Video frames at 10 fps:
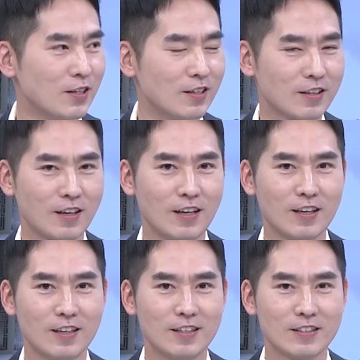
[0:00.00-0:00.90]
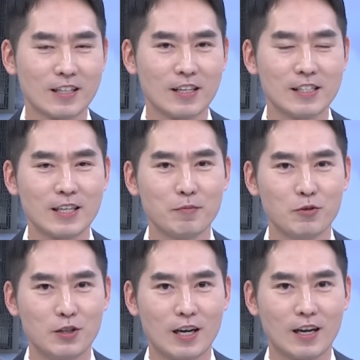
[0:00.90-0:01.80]
예. 그러니까 사실 1차
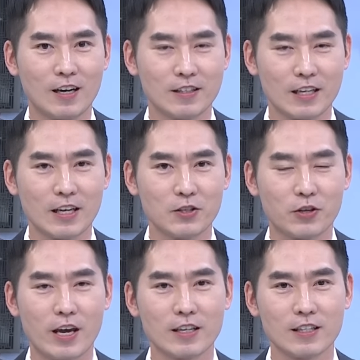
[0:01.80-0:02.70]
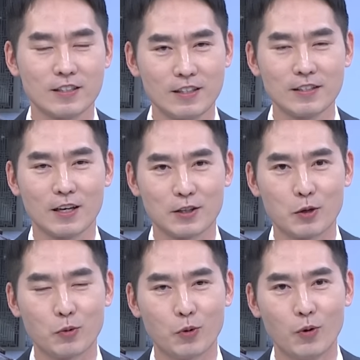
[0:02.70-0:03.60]
물량에 대해서 계약이 끝난
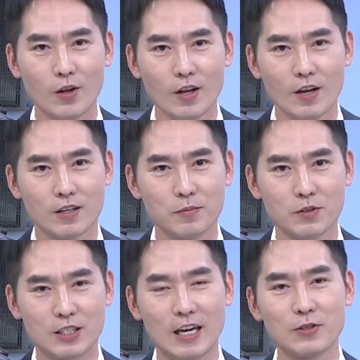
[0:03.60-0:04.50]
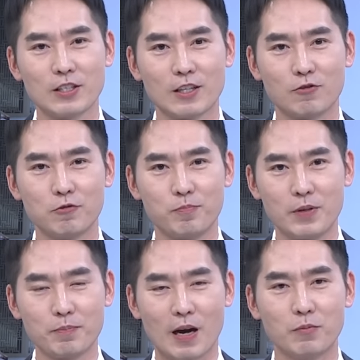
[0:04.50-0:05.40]
상태고 그럼 그래서 이제
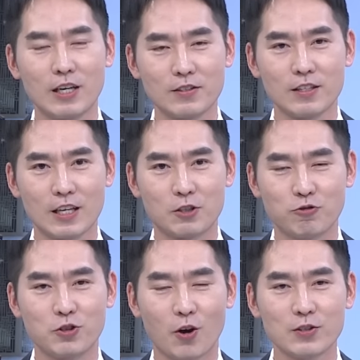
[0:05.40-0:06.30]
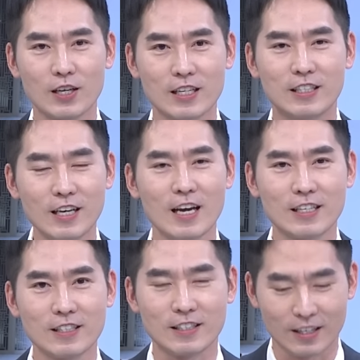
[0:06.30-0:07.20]
국빈 방문했을 때 주 정상이 그
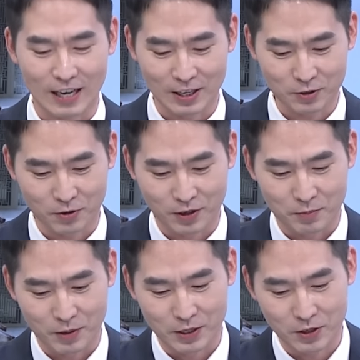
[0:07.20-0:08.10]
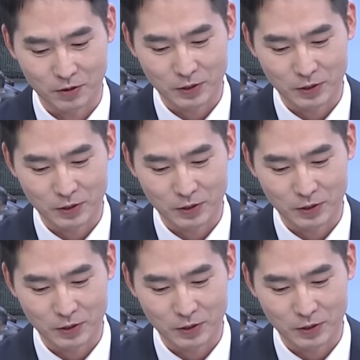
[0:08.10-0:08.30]
얘기를 이제 나눴던 거란 말이에요.